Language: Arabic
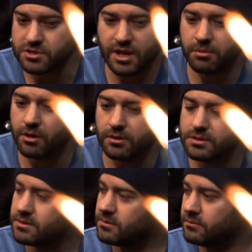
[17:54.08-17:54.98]
مش صعب
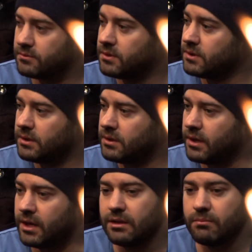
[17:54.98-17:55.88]
خالص
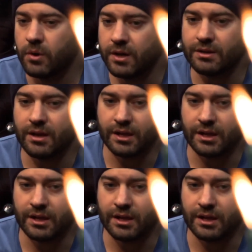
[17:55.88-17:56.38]
يعني الموارد